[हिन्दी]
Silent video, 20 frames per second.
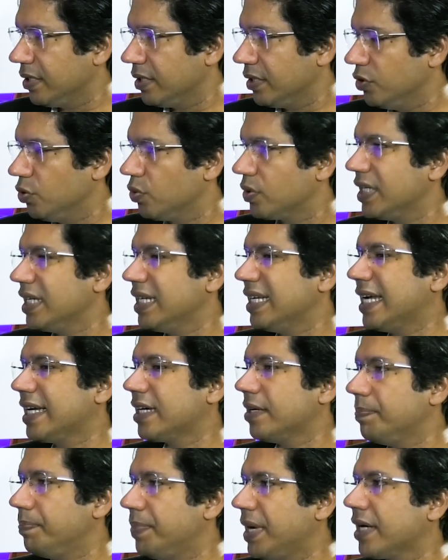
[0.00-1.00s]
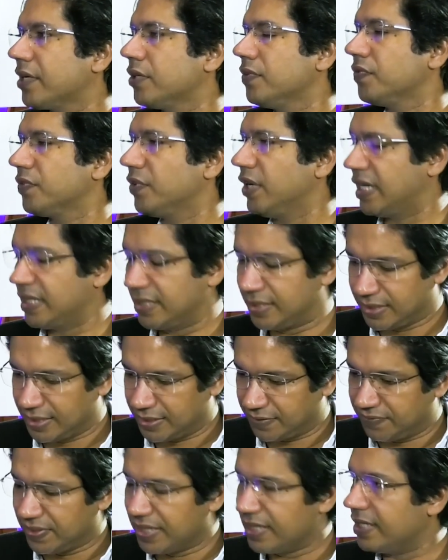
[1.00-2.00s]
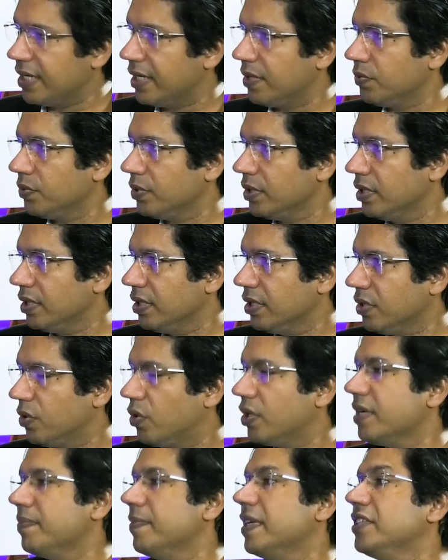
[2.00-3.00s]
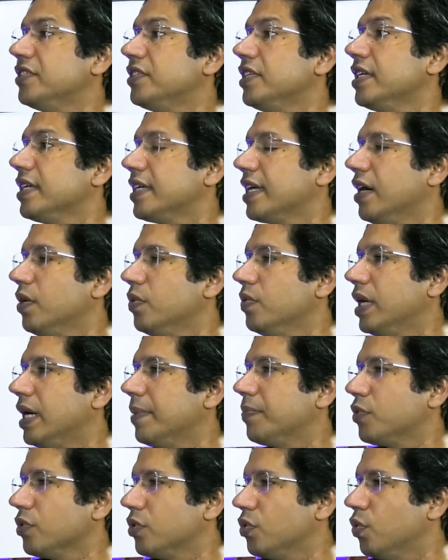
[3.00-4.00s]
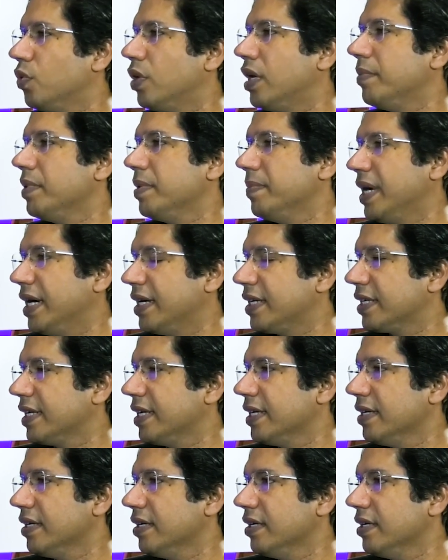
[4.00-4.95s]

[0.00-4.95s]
जो कि लाइक अ पैक ऑफ कार्ड्स इट फेल डाउन और इवेंचुअली क्या हुआ आपको दोहा में बैठ के